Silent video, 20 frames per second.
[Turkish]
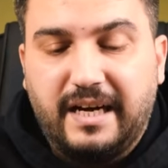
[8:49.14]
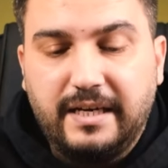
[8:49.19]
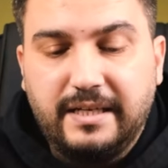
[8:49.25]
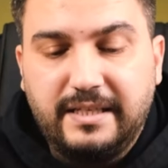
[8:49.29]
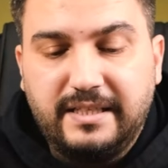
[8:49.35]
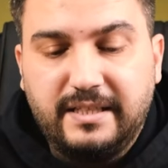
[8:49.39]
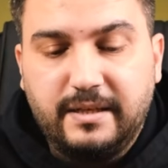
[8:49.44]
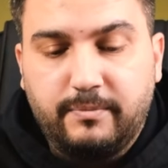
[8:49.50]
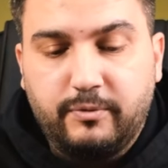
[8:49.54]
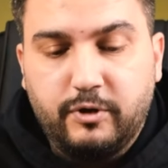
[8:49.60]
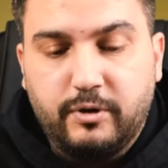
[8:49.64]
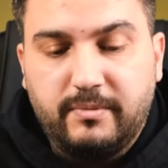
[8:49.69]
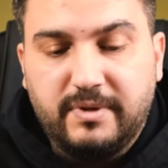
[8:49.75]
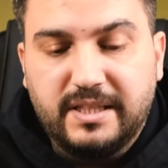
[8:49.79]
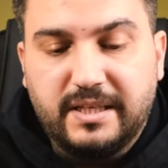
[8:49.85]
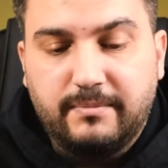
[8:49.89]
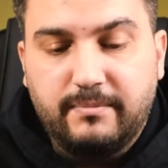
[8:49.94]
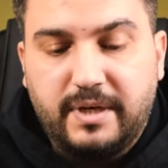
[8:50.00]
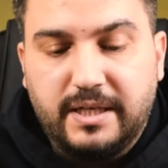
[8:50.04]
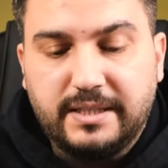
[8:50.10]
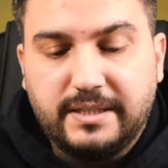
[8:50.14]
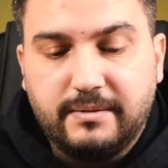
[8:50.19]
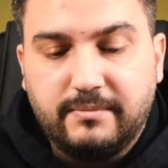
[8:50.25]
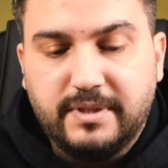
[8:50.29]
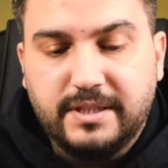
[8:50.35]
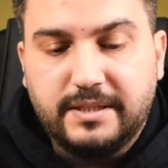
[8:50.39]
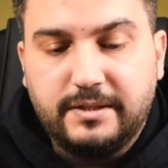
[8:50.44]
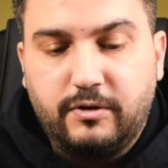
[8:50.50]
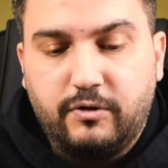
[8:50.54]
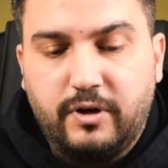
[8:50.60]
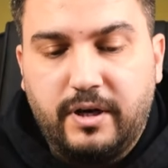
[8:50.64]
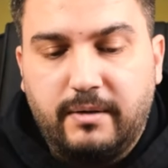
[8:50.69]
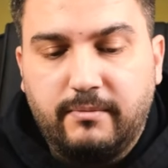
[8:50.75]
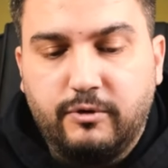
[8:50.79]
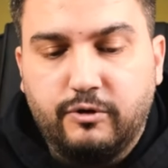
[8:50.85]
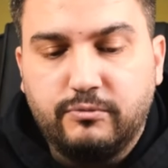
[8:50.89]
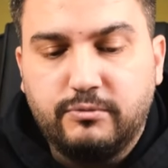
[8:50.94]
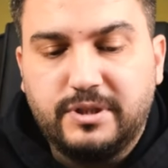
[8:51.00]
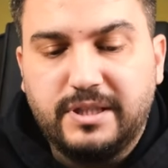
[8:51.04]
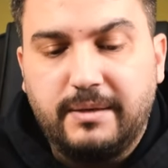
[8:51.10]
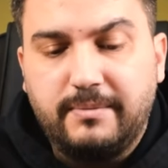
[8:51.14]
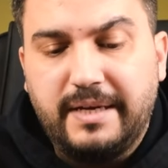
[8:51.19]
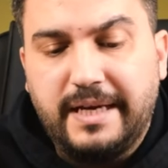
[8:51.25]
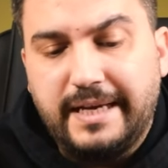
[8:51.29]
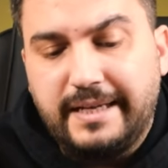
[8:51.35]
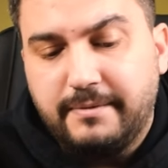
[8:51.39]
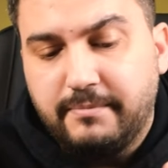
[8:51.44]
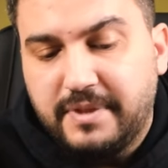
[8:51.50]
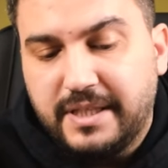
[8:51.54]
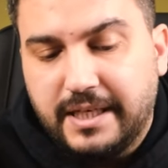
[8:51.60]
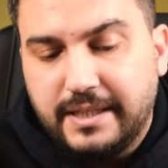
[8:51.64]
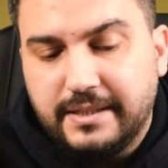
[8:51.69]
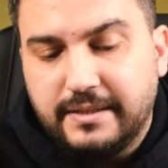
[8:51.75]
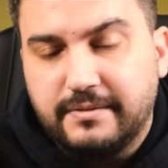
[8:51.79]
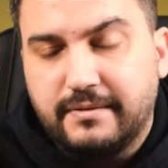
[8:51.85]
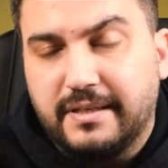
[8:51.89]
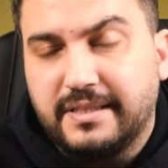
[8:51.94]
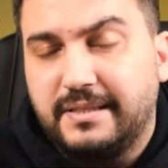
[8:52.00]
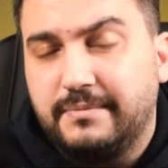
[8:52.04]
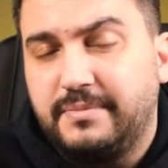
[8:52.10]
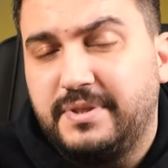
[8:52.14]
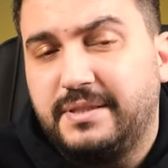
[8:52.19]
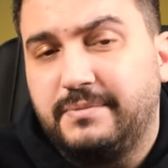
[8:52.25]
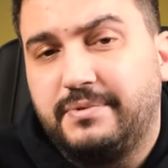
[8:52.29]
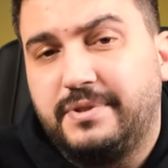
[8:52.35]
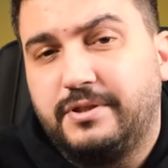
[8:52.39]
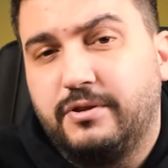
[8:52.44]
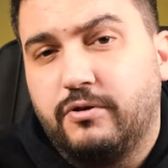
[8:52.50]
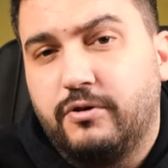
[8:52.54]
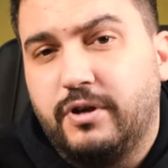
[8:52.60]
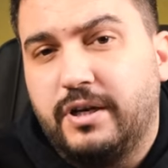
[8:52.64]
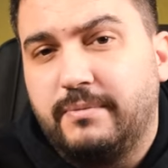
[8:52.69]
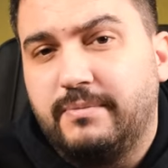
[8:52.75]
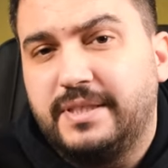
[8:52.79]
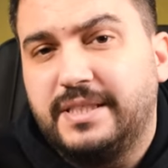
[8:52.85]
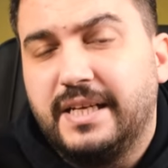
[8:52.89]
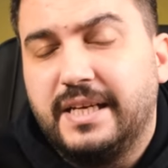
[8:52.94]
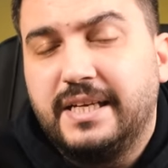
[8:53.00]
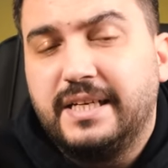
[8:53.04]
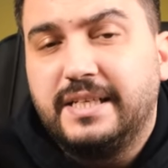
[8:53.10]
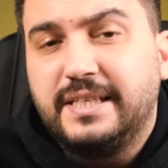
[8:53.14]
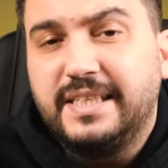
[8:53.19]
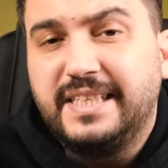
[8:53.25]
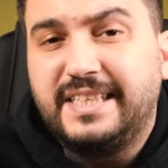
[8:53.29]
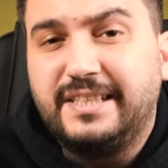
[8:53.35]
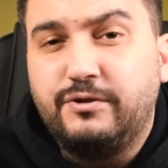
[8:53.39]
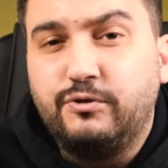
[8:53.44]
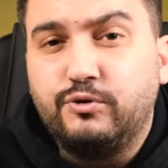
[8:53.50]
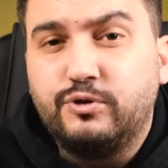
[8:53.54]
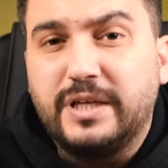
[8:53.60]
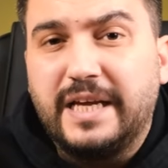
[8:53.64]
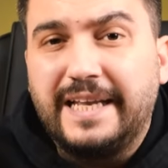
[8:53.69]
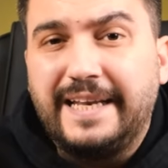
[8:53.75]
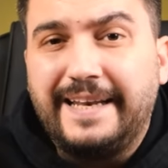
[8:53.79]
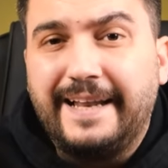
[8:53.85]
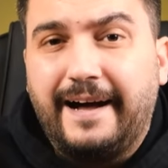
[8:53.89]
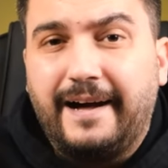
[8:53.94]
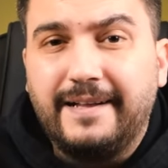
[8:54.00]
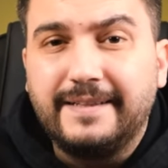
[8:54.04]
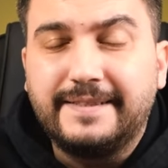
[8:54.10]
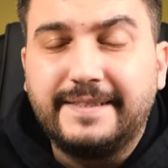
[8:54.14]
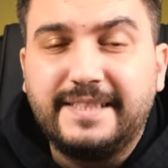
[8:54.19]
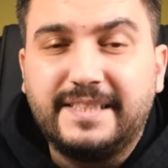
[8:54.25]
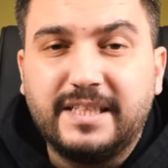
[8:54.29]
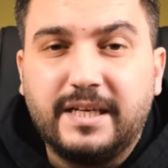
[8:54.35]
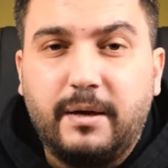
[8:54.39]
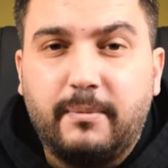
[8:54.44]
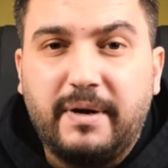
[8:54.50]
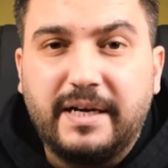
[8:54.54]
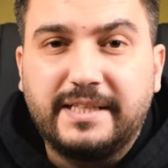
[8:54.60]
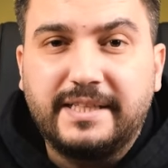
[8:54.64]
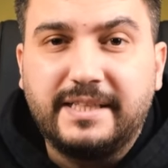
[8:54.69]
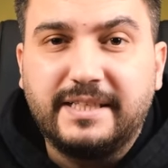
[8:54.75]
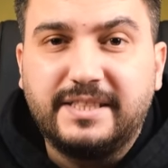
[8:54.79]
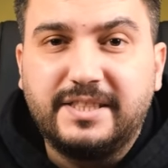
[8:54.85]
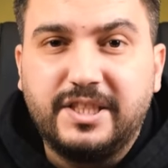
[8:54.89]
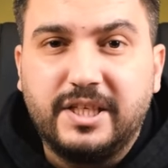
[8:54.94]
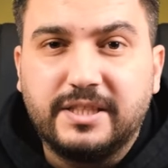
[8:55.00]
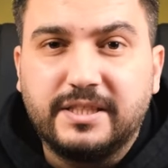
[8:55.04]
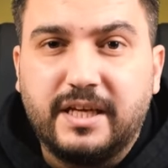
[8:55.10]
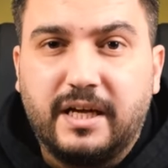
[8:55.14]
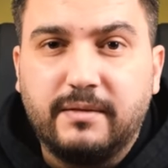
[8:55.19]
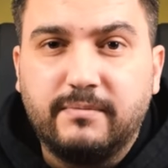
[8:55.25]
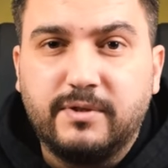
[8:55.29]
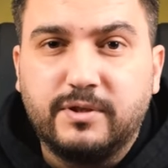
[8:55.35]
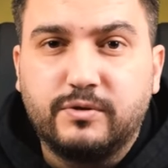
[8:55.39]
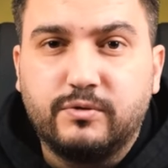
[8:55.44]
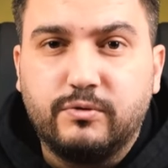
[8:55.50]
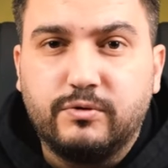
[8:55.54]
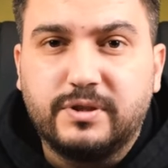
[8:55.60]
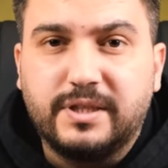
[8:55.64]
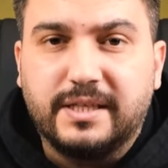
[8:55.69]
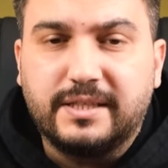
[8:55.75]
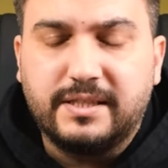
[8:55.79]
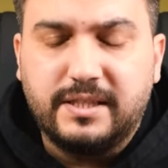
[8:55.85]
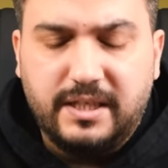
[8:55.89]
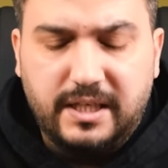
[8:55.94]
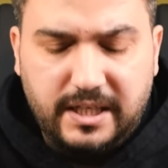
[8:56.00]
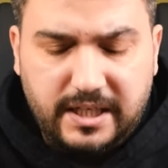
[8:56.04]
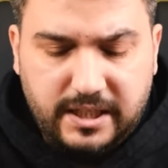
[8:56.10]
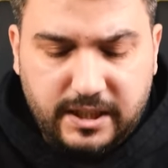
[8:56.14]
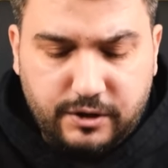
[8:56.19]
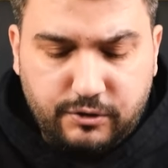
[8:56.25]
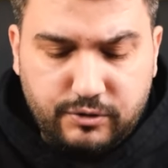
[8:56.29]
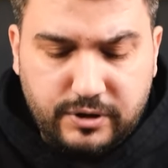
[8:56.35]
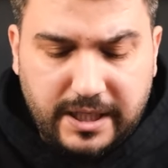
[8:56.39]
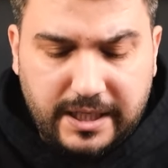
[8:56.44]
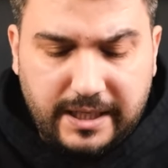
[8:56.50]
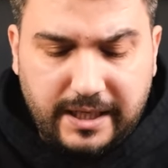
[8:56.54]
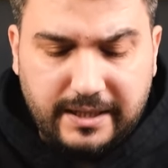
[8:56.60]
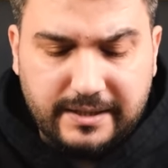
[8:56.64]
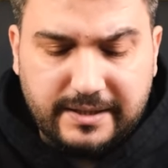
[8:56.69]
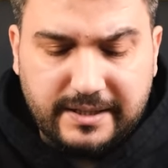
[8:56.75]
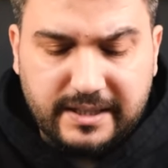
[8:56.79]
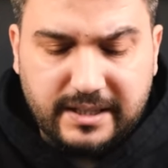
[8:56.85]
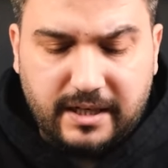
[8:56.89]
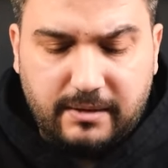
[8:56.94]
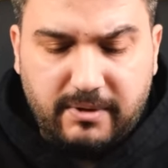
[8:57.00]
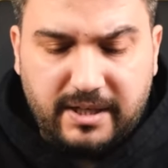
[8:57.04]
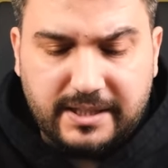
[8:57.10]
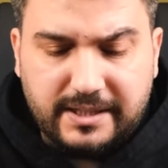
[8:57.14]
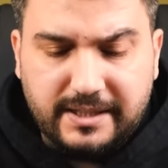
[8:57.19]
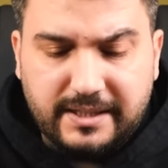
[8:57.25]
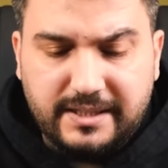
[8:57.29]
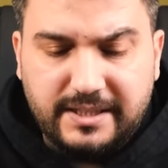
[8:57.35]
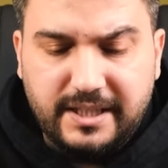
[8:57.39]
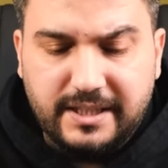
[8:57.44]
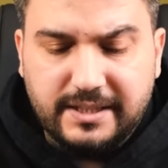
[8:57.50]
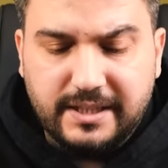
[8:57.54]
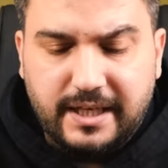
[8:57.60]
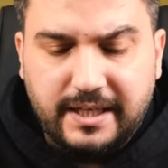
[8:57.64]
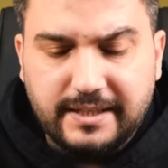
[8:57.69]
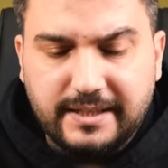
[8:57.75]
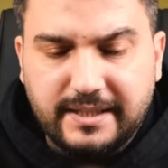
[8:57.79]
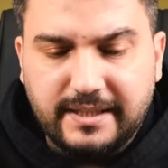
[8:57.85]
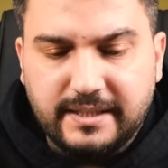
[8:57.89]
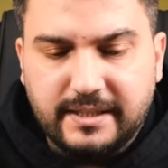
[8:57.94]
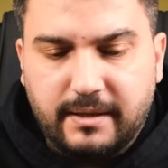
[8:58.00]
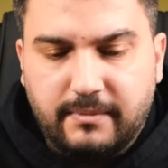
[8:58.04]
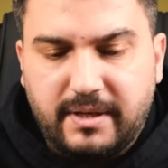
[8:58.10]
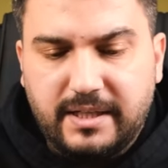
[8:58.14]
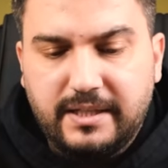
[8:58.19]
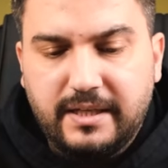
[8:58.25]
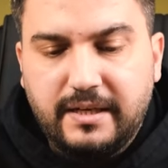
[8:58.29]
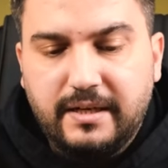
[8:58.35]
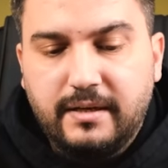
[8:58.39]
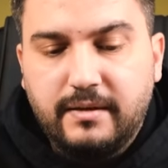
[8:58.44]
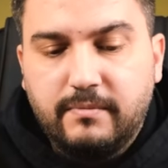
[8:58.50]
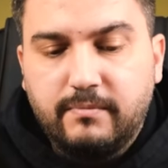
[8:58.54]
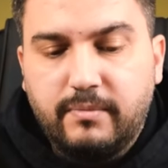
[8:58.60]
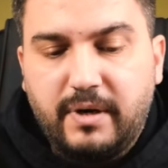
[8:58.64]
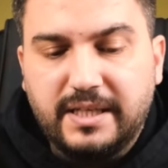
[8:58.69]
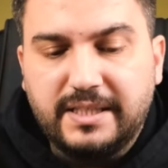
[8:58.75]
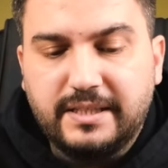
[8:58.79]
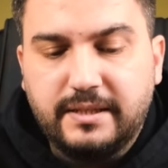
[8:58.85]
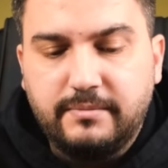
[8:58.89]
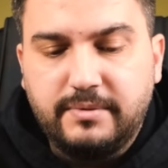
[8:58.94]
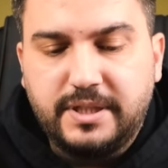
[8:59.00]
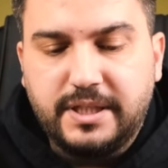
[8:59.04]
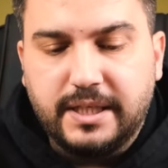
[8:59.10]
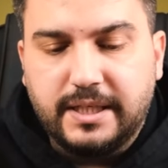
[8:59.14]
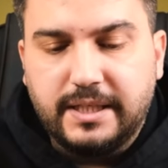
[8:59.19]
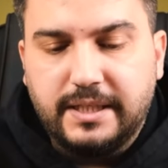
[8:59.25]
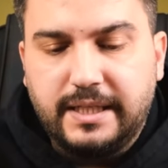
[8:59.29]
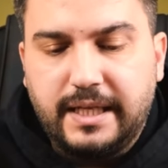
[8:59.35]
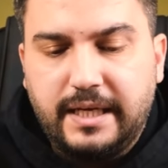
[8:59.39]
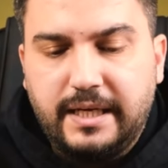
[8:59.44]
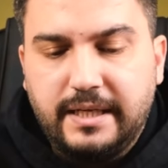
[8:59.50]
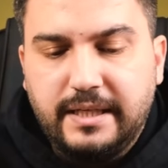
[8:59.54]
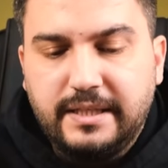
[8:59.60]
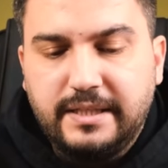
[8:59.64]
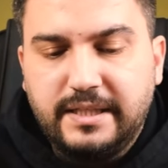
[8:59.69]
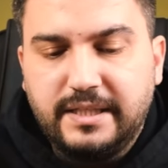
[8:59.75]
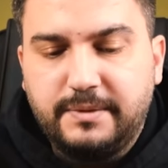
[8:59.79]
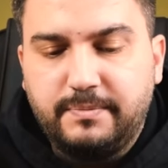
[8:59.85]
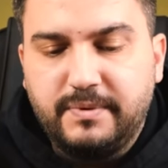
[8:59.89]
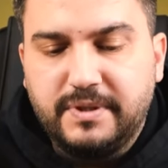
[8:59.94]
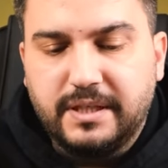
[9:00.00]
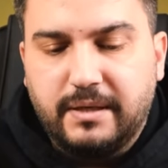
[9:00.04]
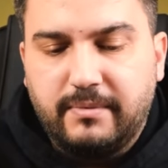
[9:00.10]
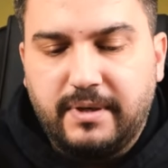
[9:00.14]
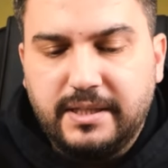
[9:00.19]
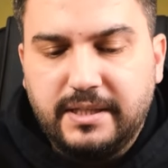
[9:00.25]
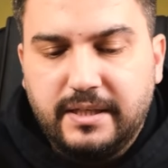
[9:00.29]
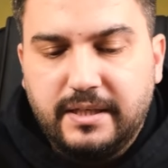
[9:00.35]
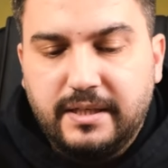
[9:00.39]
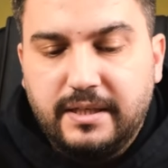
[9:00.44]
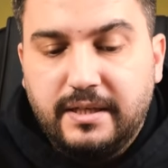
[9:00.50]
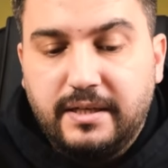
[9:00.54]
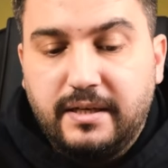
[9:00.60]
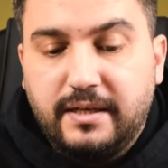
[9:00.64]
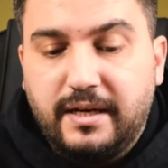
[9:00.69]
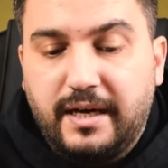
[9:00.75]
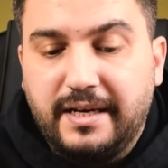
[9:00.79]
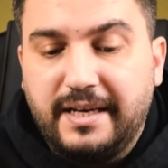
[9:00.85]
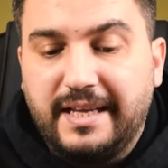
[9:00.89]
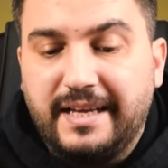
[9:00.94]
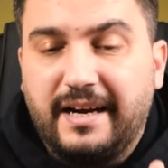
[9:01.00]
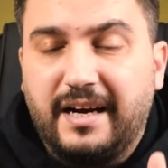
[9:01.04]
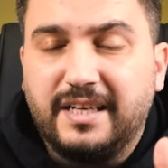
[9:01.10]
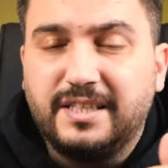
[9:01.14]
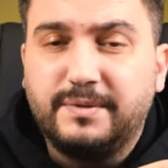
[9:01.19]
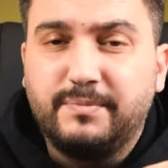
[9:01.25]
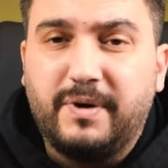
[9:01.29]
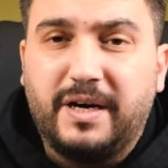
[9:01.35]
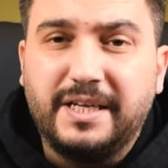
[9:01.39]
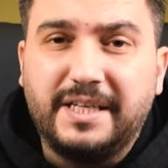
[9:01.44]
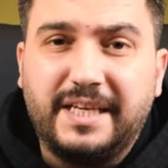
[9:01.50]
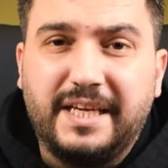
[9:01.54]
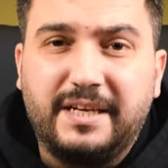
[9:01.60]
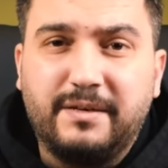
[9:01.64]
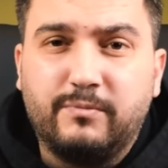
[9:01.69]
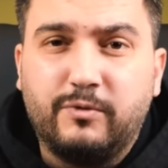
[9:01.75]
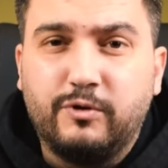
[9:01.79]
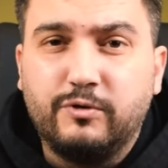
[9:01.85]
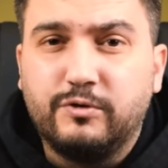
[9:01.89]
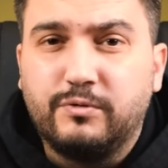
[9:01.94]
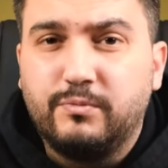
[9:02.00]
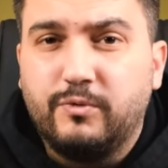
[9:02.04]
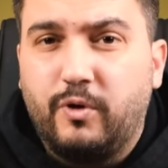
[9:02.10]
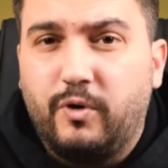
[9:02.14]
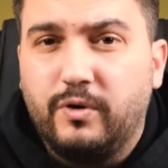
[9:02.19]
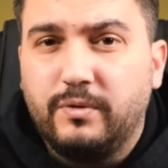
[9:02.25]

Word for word: dahili depolamadan başlaması da önemli olmuş. Tabi eğer imkanınız varsa bizim size önerimiz 256 GB'lık cihaz almanız olacaktır. 256 GB'lık cihaz aldığınız zaman başka bir şekilde hiçbir zaman hani acaba yerim olur mu